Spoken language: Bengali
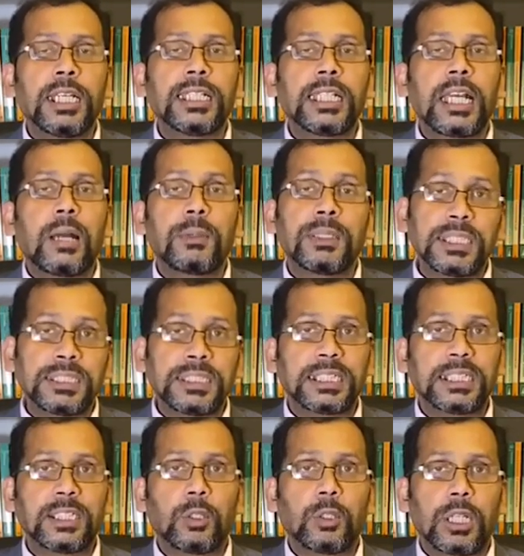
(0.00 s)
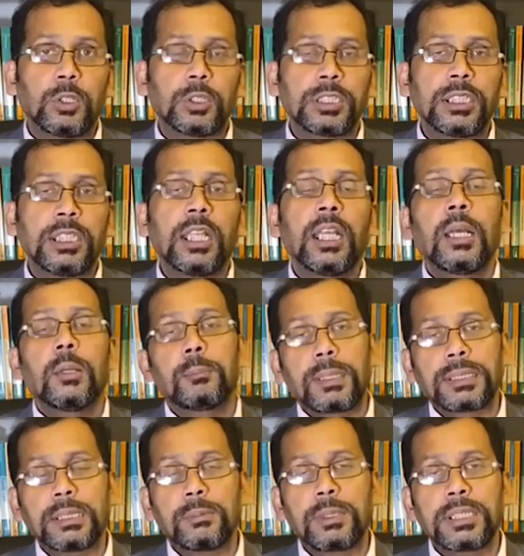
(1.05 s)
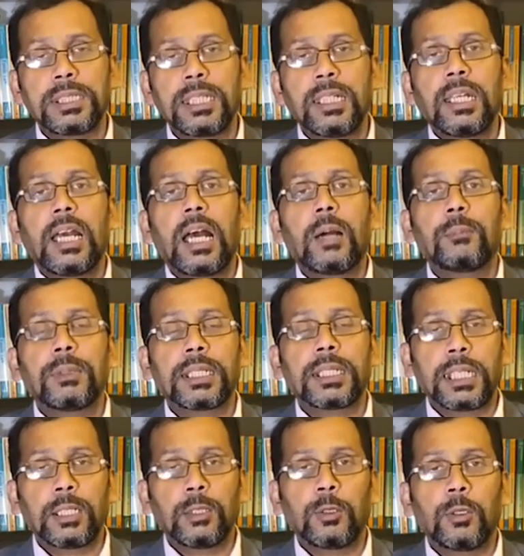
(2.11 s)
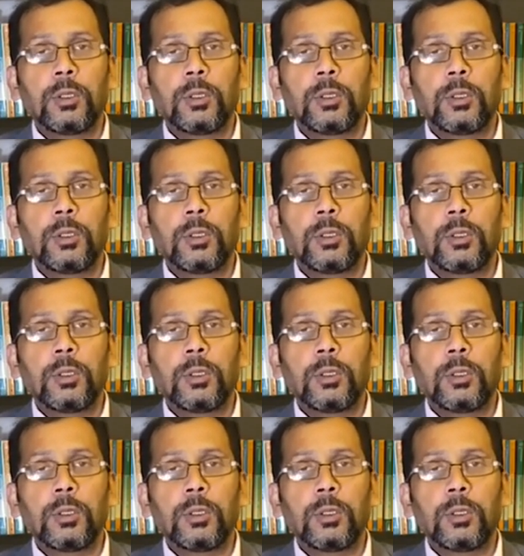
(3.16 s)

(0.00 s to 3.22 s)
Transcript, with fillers: এটা আমাদের স্বার্থে করা উচিত পাশাপাশি আমরা কেন